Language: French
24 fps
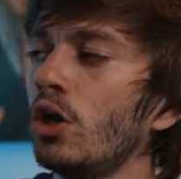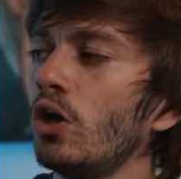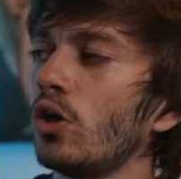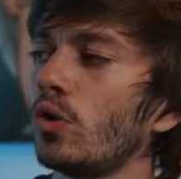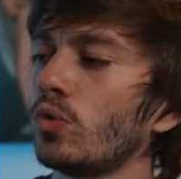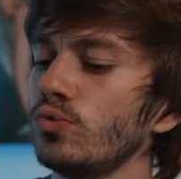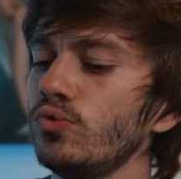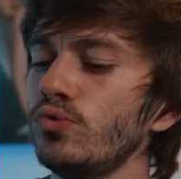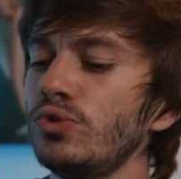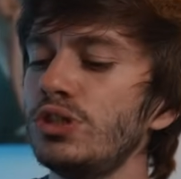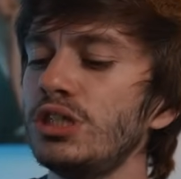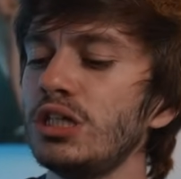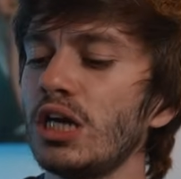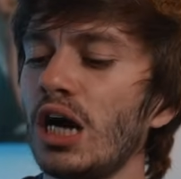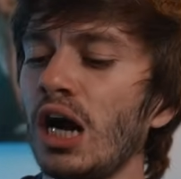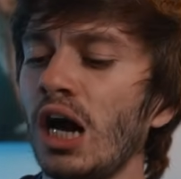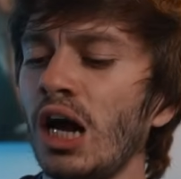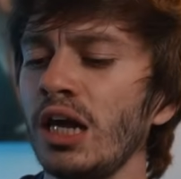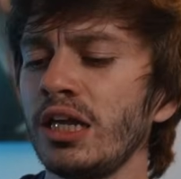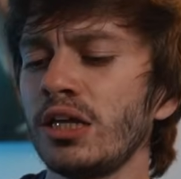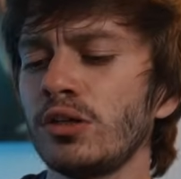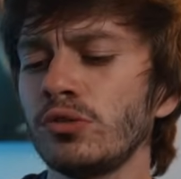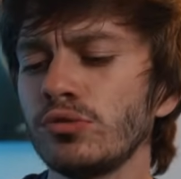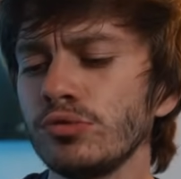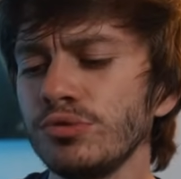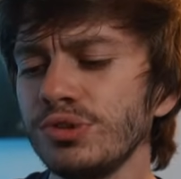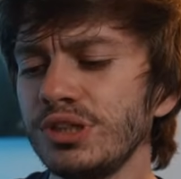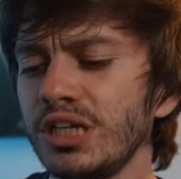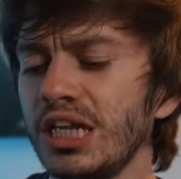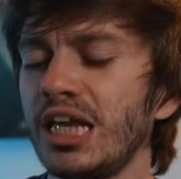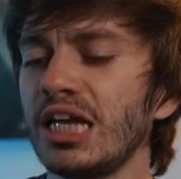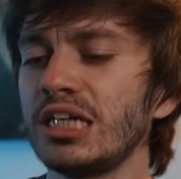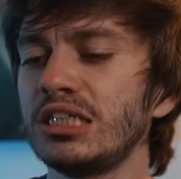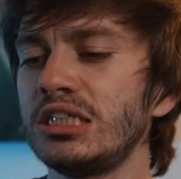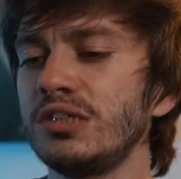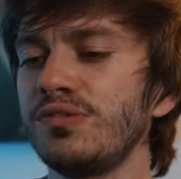qu'on nous dit Ah, il y a un truc
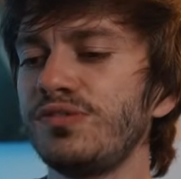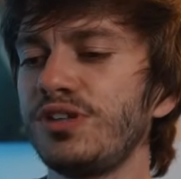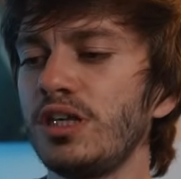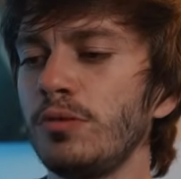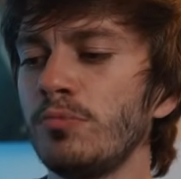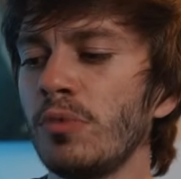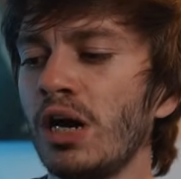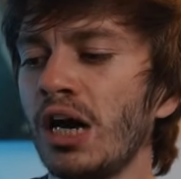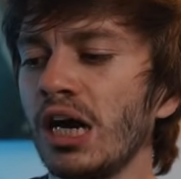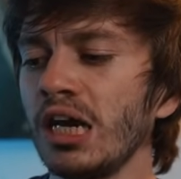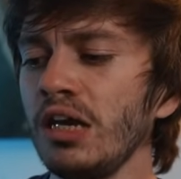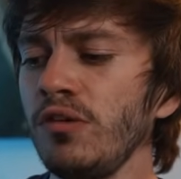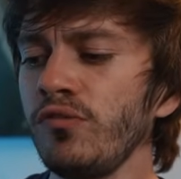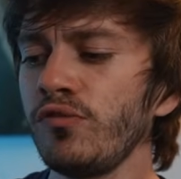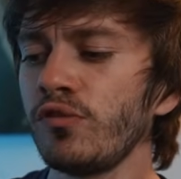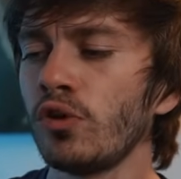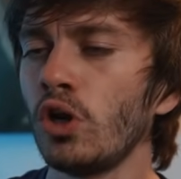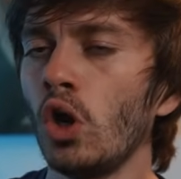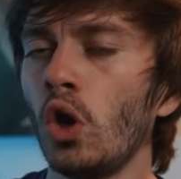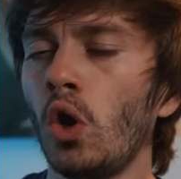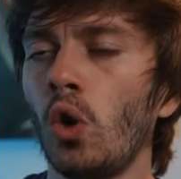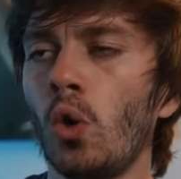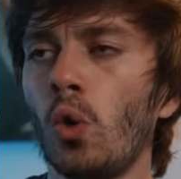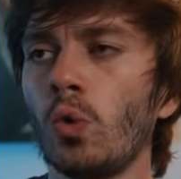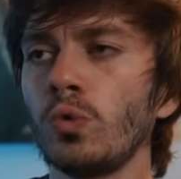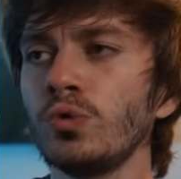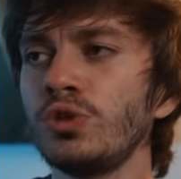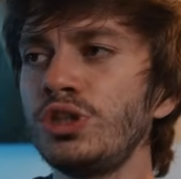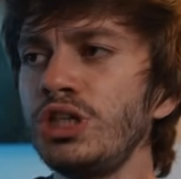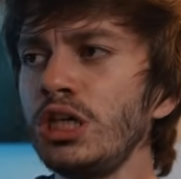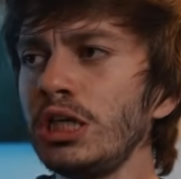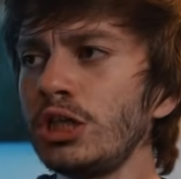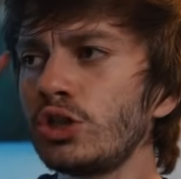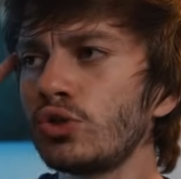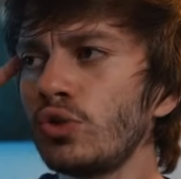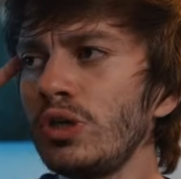négatif qui m'arrive, on
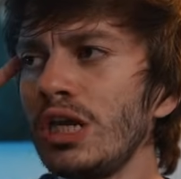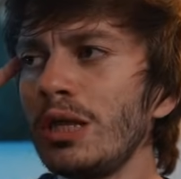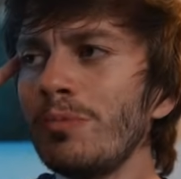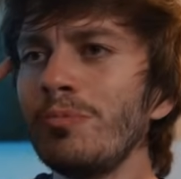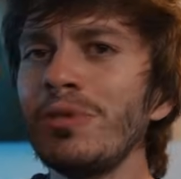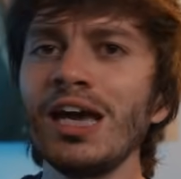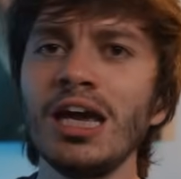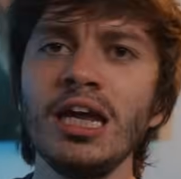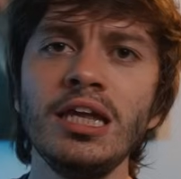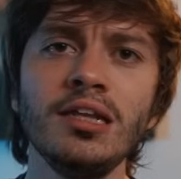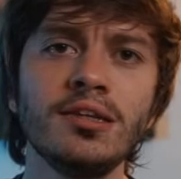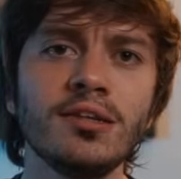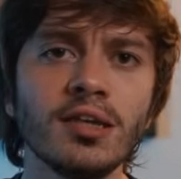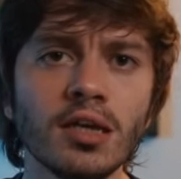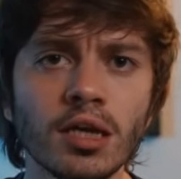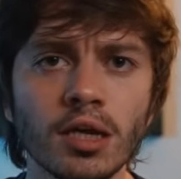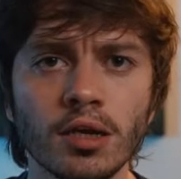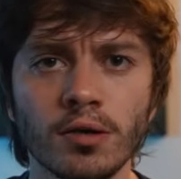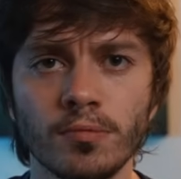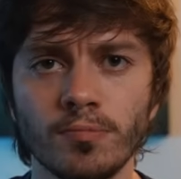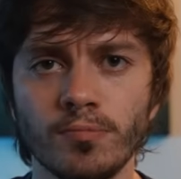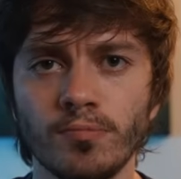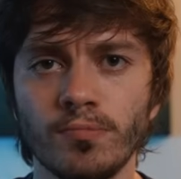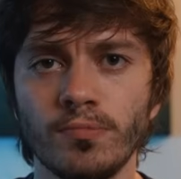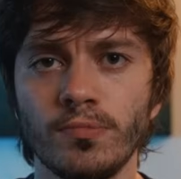dit Je l'ai mérité.